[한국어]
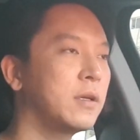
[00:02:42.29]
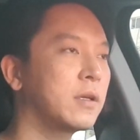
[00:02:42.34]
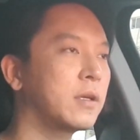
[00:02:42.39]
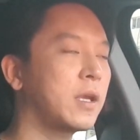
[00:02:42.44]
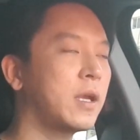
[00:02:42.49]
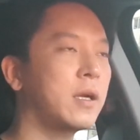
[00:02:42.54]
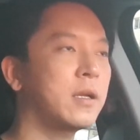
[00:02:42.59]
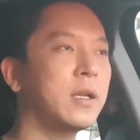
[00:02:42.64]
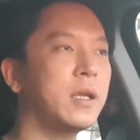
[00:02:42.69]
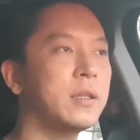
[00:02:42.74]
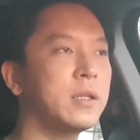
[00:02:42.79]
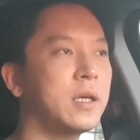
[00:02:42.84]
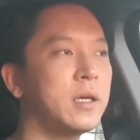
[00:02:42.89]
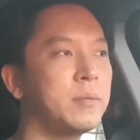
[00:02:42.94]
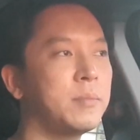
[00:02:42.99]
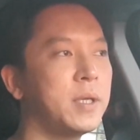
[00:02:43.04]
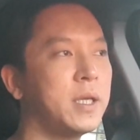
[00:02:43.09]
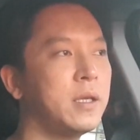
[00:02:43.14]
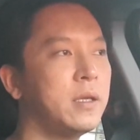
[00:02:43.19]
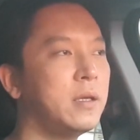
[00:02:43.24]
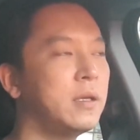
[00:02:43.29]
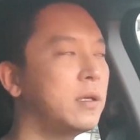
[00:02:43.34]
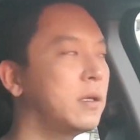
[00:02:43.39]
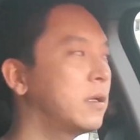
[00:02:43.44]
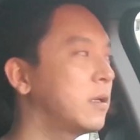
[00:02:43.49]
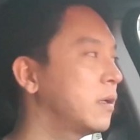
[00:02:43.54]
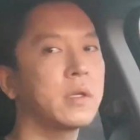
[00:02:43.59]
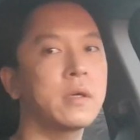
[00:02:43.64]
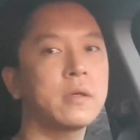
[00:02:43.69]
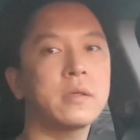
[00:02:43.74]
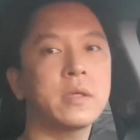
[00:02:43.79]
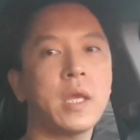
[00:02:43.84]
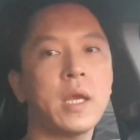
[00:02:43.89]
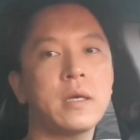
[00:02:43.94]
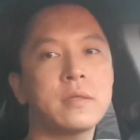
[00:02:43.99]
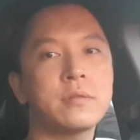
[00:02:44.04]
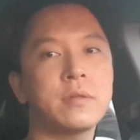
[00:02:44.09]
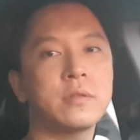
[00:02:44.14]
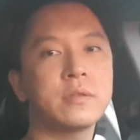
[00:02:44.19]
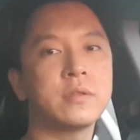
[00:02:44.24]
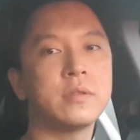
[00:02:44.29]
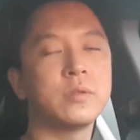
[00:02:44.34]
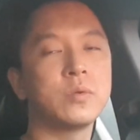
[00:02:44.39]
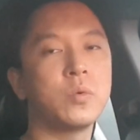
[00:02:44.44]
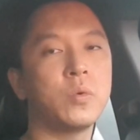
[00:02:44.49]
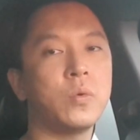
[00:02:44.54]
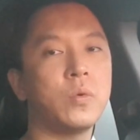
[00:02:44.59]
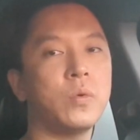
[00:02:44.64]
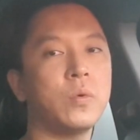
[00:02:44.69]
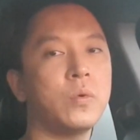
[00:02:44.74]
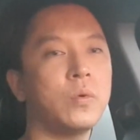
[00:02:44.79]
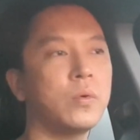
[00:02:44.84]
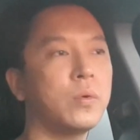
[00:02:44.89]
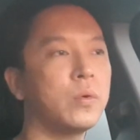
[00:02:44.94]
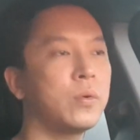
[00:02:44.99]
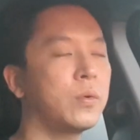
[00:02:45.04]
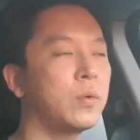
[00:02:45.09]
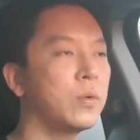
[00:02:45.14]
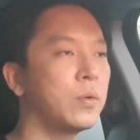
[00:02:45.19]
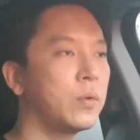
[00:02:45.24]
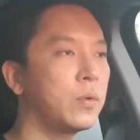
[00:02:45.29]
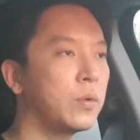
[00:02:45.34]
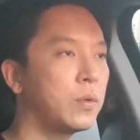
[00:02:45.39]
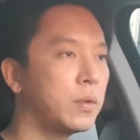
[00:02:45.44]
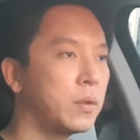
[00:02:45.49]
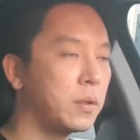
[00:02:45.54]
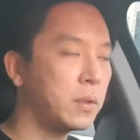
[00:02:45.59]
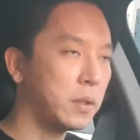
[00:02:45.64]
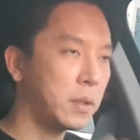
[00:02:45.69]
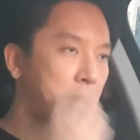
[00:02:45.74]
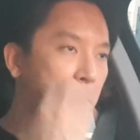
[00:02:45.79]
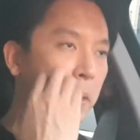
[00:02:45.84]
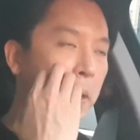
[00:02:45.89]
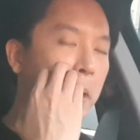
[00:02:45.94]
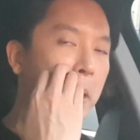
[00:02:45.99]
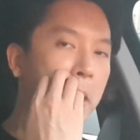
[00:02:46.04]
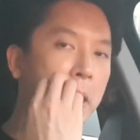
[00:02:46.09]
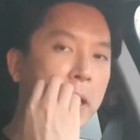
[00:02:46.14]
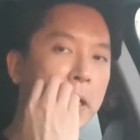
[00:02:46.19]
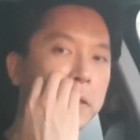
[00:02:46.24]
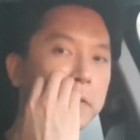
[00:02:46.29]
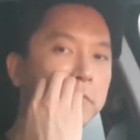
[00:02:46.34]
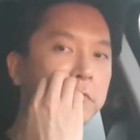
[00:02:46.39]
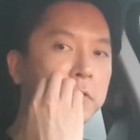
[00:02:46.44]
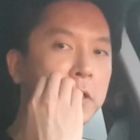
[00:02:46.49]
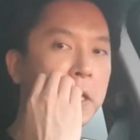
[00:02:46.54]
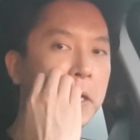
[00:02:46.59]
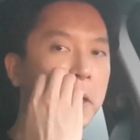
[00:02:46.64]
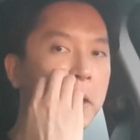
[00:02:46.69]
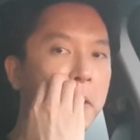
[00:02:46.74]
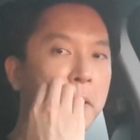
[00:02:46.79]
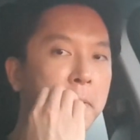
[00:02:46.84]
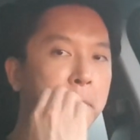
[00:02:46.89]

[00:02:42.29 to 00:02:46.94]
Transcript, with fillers: 계약을 한 다음에 그 계약서를 들고 아 아니구나